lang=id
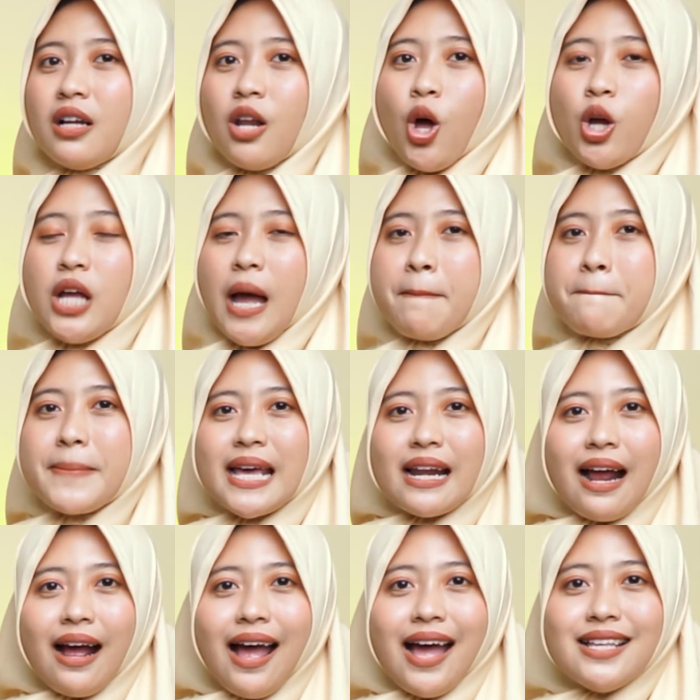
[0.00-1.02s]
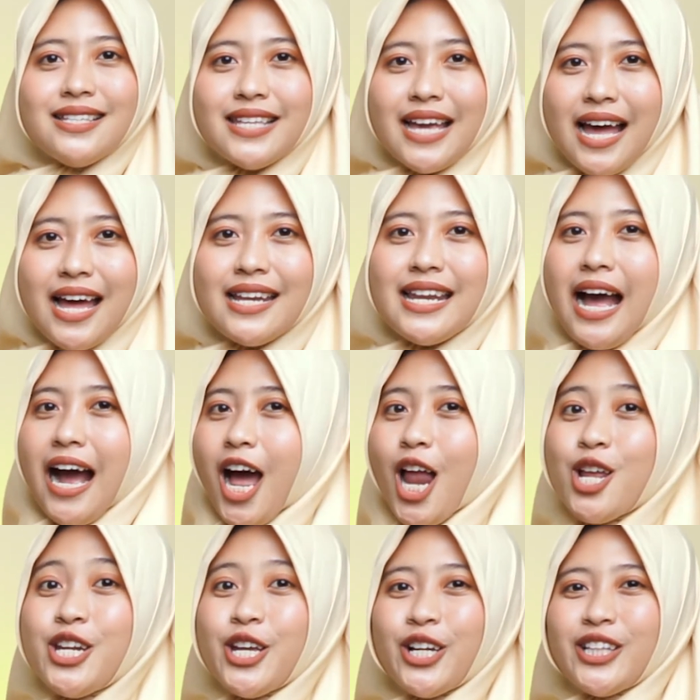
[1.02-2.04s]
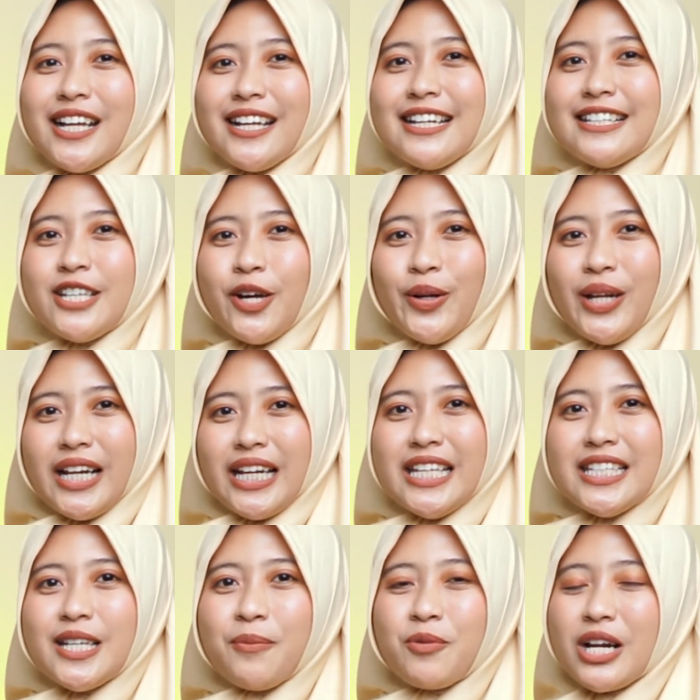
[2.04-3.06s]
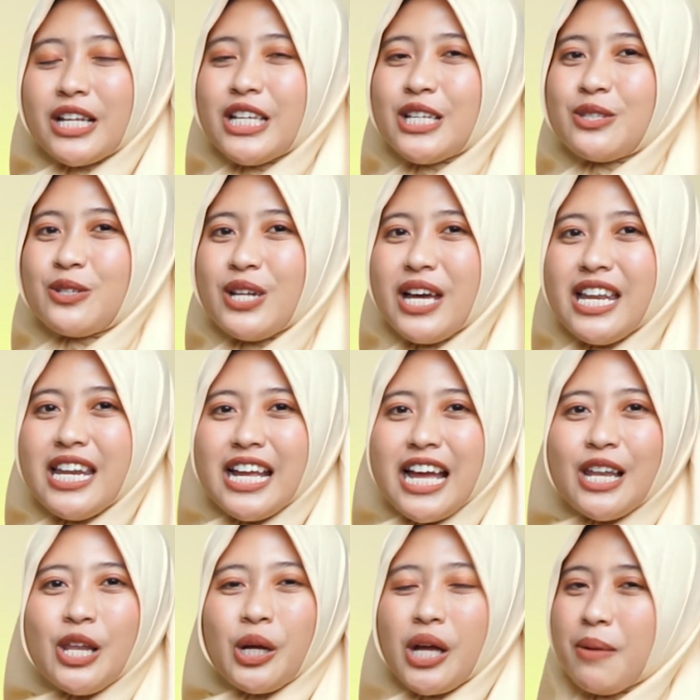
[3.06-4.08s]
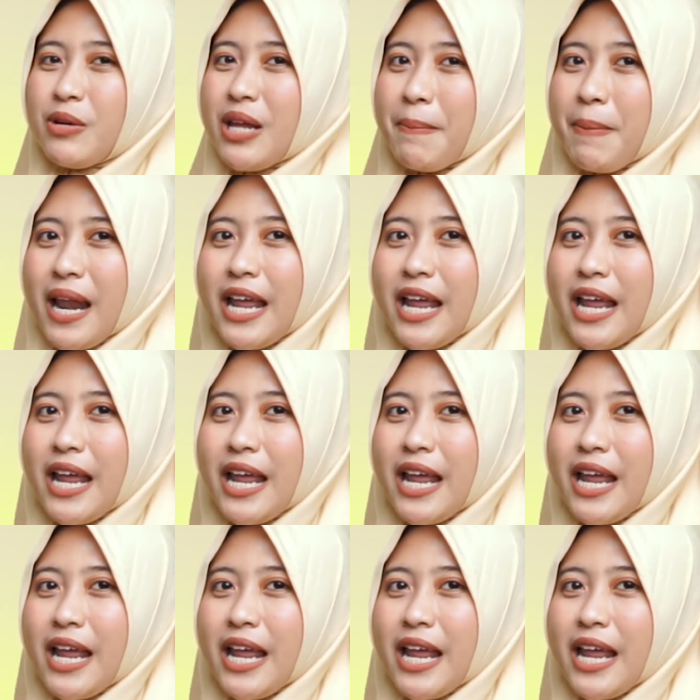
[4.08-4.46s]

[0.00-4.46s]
logam perak aja, nah kalau di kota gede jewelry campurannya sudah dengan logamnya